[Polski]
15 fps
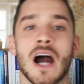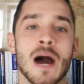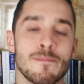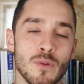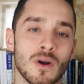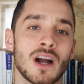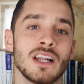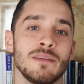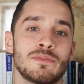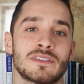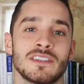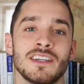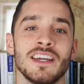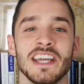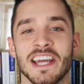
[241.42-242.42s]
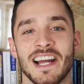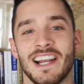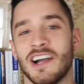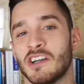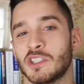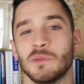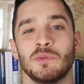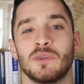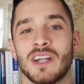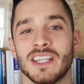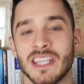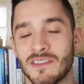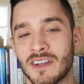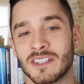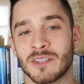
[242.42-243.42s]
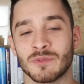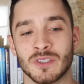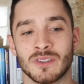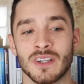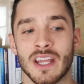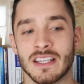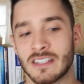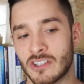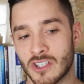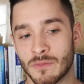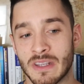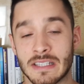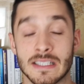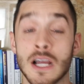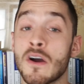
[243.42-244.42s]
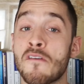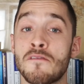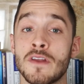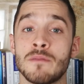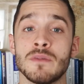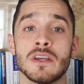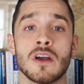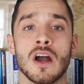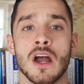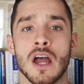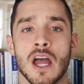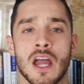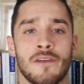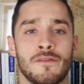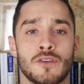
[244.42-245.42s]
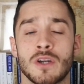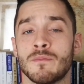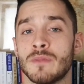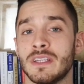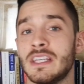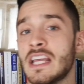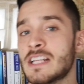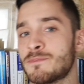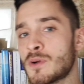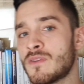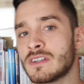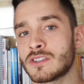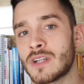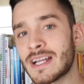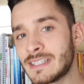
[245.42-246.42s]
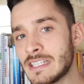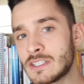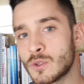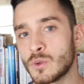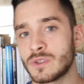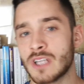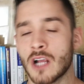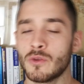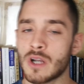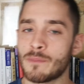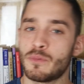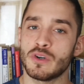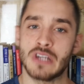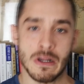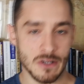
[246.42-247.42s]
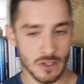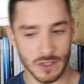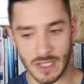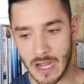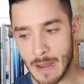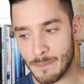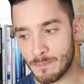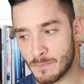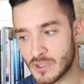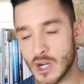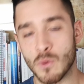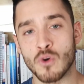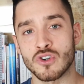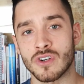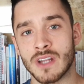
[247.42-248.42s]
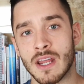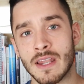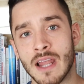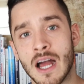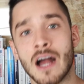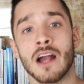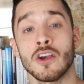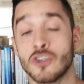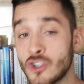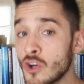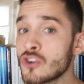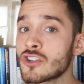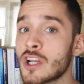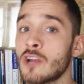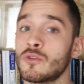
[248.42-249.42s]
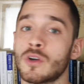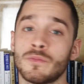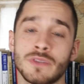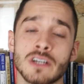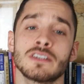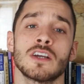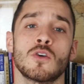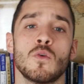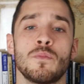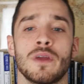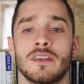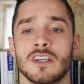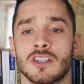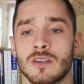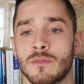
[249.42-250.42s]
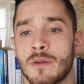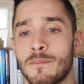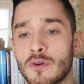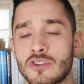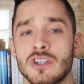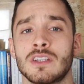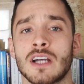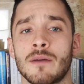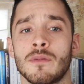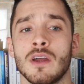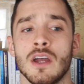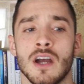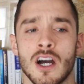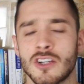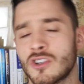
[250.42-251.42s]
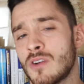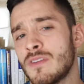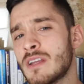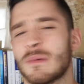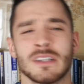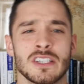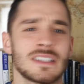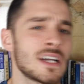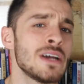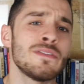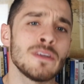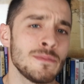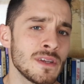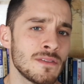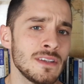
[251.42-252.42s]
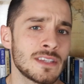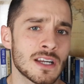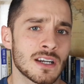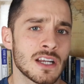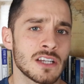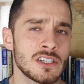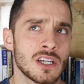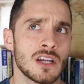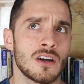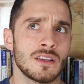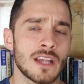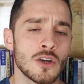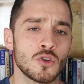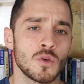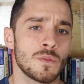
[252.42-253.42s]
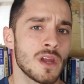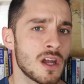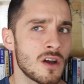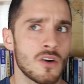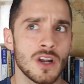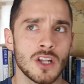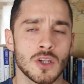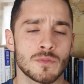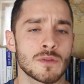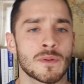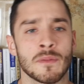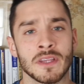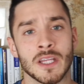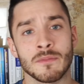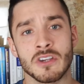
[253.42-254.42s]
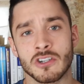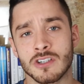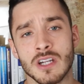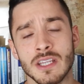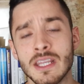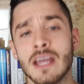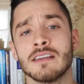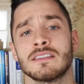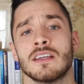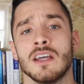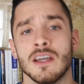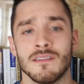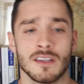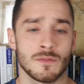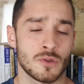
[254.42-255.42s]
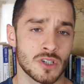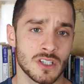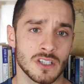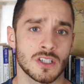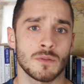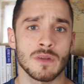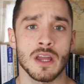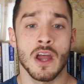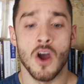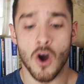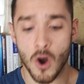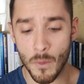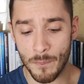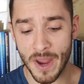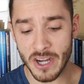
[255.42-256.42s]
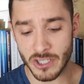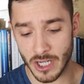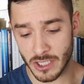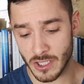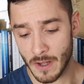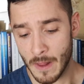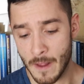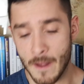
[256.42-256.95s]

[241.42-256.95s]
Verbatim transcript: apokalipsy. Dla osób, które nie wiedzą, co to jest, zresztą jest cały filmik, e, w którym jest prowadzona dyskusja, która później została przełożona na książkę, którą też zakupię, też sobie poczytam. Aczkolwiek macie cały filmik w internecie, na YouTubie, o ile dobrze pamiętam, jeszcze jest, więc możecie sobie obejrzeć.